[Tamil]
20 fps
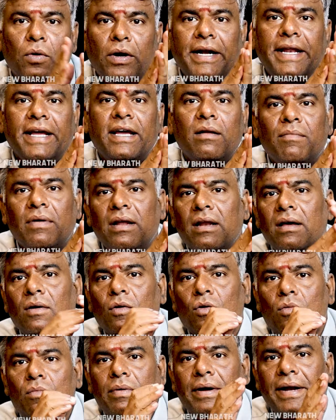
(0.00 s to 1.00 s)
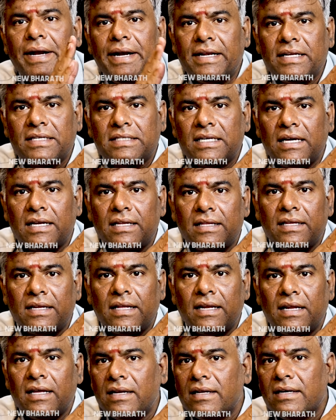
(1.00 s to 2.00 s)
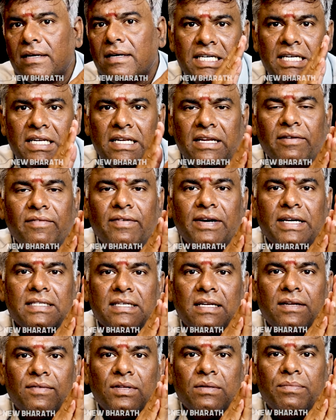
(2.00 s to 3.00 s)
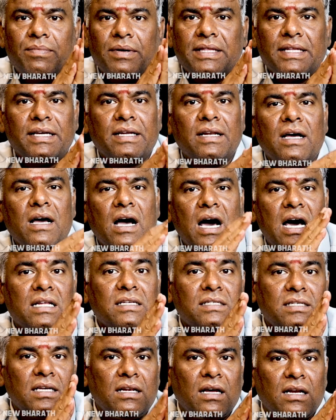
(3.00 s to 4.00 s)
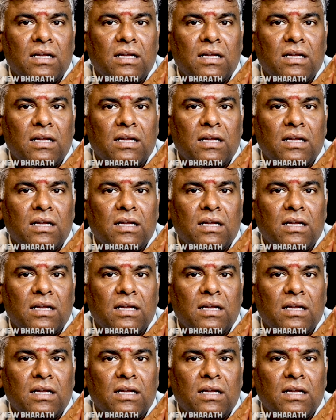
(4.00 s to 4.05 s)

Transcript: பொலிட்டிக்கல் மேல மேல ரொம்ப இன்ட்ரெஸ்டா இருந்திருக்கிறாரு சின்ன வயசுல வந்து பாத்தீங்கன்னா அரசியல்